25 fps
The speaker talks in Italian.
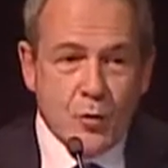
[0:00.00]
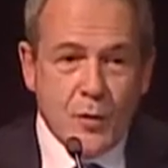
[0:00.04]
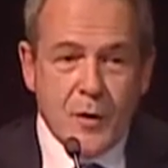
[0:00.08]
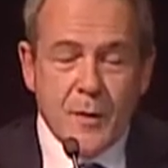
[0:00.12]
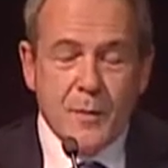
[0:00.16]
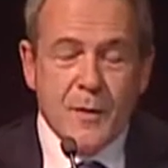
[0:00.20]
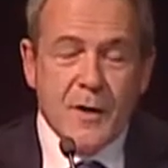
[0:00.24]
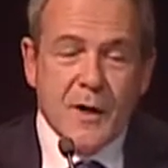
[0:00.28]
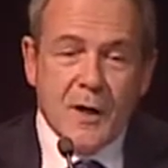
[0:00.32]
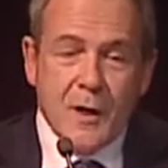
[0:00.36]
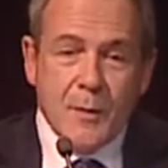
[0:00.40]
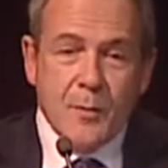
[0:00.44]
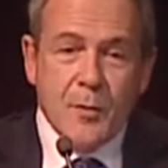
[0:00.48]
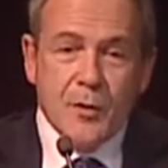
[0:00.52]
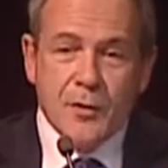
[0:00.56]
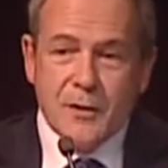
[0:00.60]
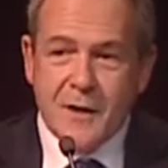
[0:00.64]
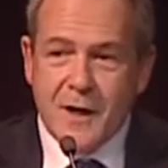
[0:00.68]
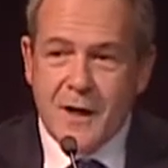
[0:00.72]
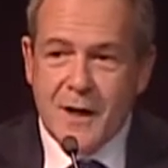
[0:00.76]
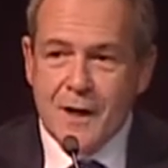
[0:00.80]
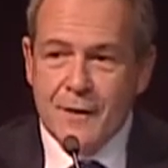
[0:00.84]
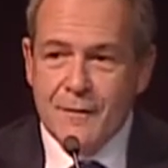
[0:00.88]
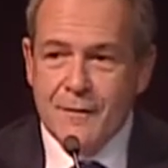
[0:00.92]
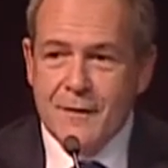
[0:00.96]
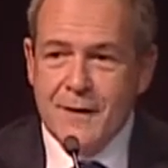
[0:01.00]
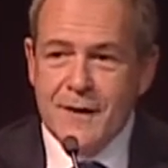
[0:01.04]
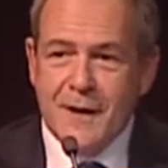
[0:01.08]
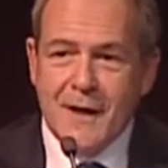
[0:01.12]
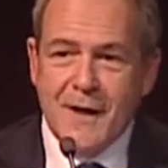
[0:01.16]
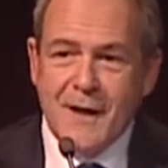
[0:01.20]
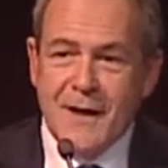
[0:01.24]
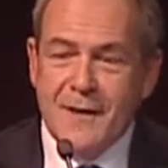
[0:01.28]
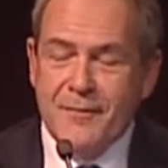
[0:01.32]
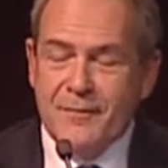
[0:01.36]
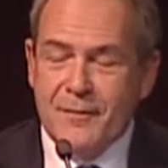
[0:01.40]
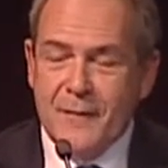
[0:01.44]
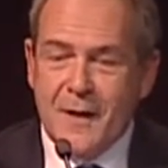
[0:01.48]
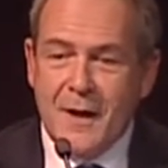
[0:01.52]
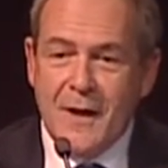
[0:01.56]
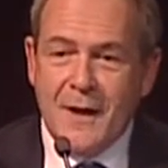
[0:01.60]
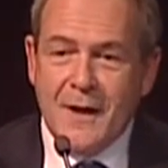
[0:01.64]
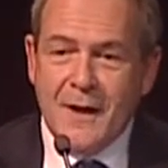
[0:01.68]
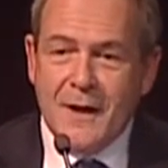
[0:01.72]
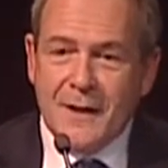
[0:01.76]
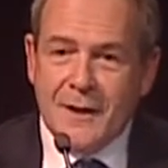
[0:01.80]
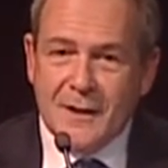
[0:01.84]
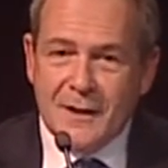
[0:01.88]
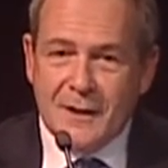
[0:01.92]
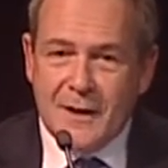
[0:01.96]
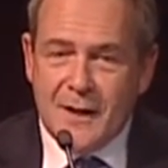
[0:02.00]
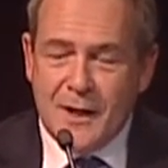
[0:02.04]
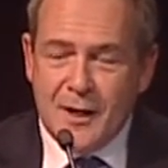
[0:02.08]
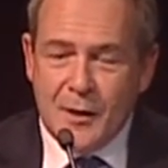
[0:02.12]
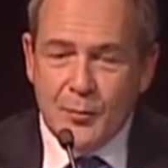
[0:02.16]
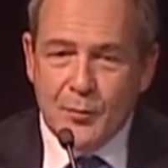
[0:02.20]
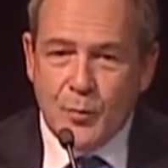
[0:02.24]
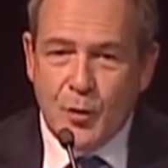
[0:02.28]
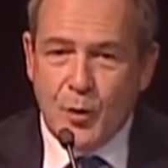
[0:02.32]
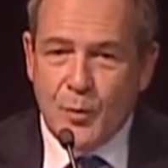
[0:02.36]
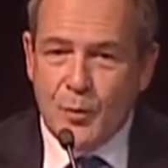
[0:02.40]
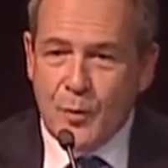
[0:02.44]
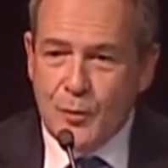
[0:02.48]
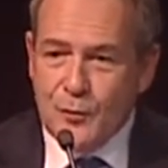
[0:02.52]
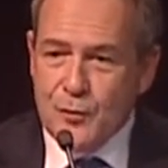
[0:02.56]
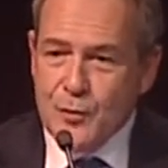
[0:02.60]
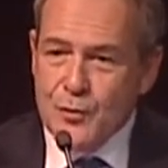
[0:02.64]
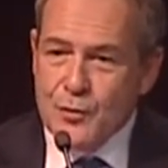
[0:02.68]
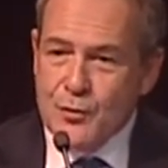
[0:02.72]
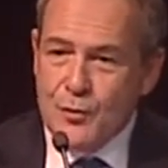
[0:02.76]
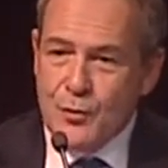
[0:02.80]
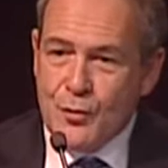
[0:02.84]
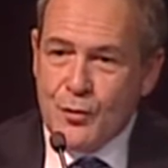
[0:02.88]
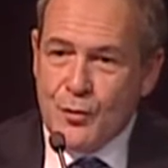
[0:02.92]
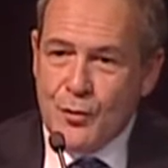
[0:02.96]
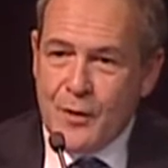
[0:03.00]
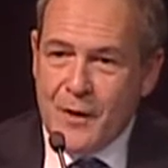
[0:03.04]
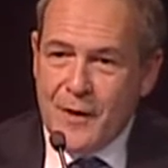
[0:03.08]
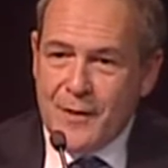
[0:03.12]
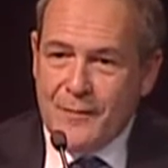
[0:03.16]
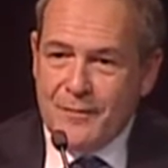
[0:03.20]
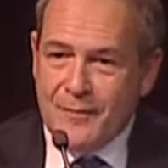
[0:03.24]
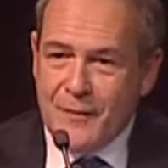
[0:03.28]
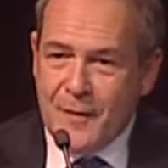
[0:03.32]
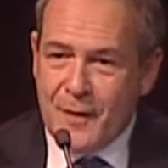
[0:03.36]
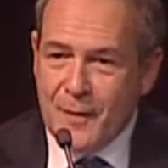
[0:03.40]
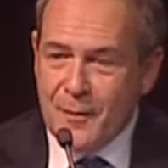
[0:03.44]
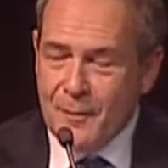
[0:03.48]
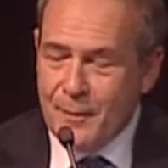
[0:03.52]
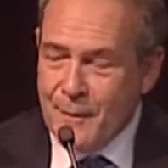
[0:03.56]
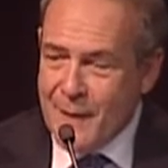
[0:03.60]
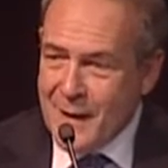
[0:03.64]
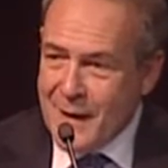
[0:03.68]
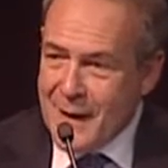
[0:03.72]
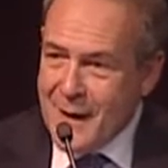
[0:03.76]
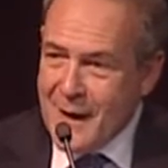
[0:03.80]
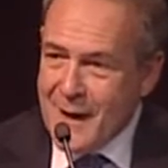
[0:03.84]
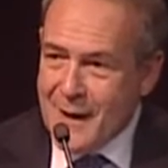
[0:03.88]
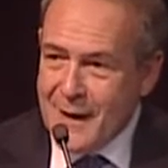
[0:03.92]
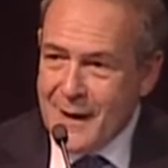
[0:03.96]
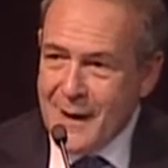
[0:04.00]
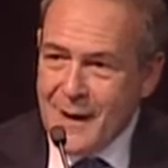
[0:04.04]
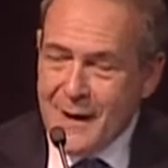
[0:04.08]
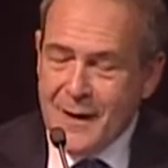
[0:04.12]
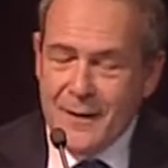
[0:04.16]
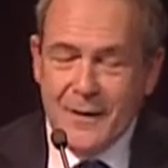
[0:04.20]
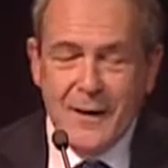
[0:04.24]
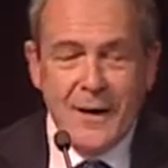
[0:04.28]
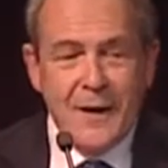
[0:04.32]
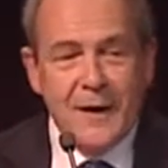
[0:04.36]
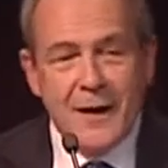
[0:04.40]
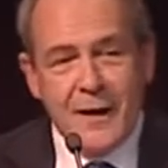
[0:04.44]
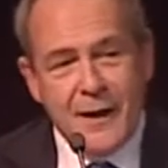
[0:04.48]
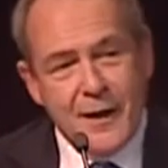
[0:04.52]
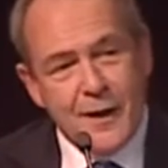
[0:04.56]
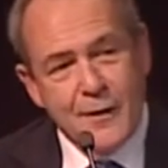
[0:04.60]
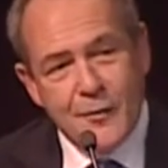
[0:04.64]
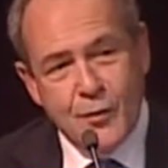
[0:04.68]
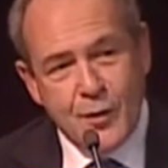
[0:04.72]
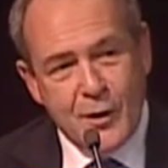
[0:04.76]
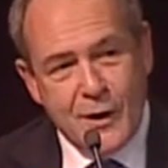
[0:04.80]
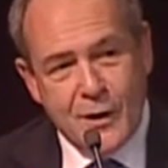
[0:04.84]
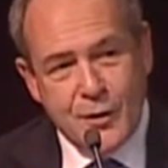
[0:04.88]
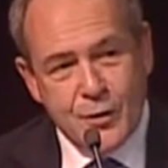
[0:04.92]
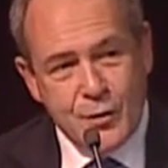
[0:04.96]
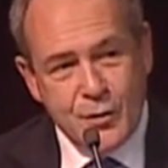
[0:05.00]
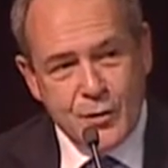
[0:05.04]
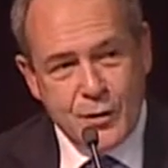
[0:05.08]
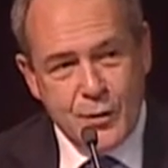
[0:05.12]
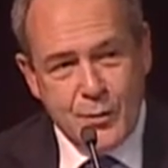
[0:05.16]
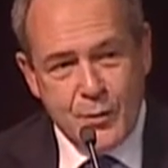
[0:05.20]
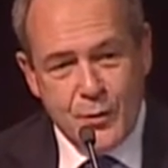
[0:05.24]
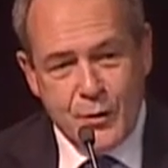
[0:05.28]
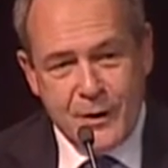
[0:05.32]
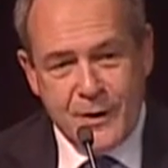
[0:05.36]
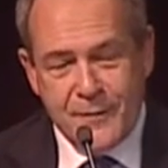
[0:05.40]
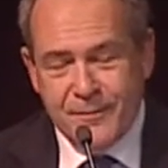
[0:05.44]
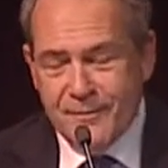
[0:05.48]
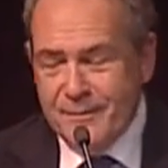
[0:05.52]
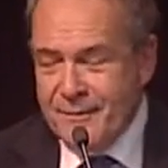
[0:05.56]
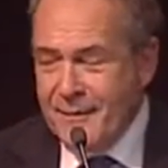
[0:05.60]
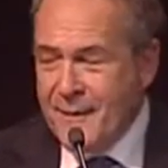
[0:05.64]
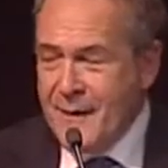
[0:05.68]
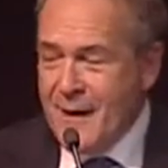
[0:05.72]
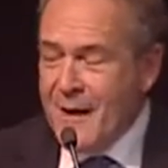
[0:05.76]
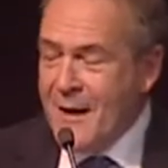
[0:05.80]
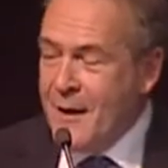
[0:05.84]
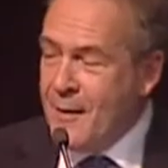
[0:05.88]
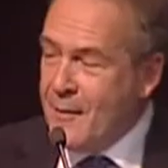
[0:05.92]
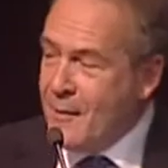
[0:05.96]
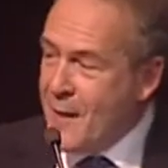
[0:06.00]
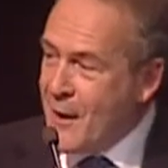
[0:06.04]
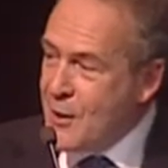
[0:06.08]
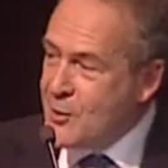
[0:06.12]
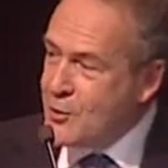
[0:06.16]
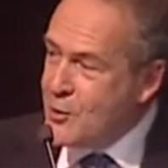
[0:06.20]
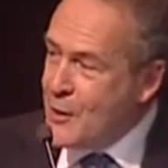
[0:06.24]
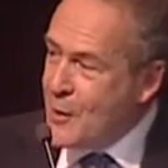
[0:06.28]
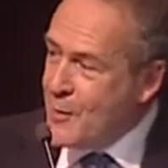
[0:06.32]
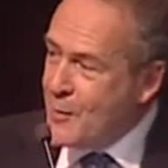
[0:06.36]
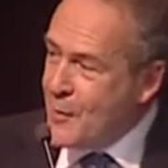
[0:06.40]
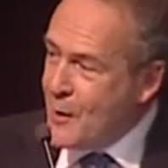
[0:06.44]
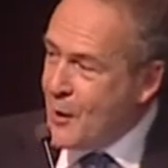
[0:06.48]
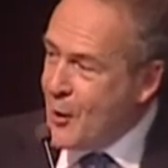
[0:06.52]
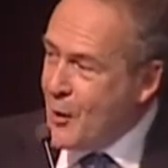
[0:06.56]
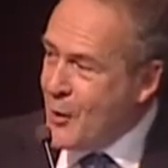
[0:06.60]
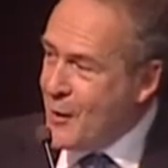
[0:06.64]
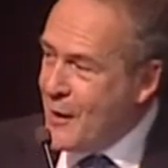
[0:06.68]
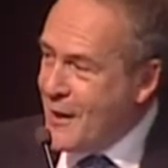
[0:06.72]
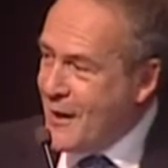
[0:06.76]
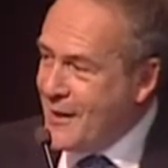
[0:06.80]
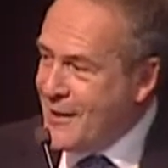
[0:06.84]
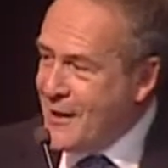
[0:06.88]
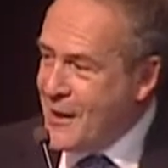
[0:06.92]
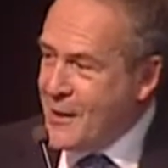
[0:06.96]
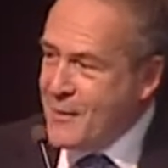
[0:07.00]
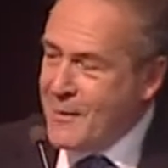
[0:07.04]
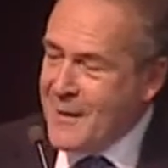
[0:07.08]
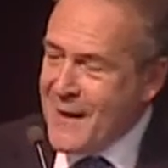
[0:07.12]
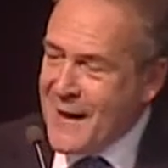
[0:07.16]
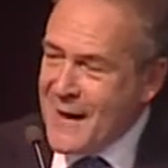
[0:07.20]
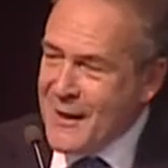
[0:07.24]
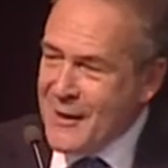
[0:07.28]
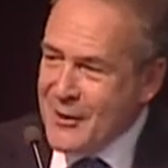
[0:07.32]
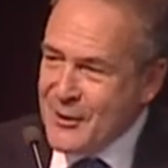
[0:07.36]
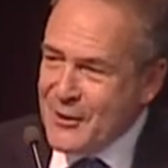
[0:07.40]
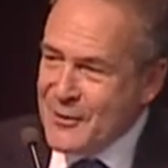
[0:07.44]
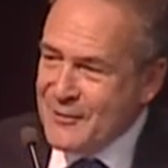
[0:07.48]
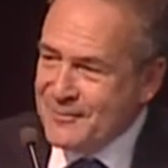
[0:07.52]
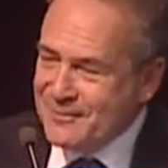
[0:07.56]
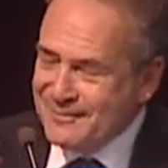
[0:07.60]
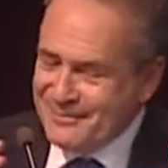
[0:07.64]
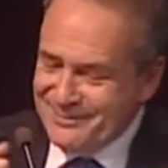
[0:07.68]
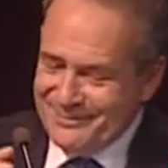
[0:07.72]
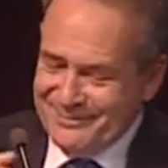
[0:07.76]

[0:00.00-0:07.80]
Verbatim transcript: qui perché porterei via il tempo al professor Pelella e all'avvocato Samorì. Passo la parola ad Armano.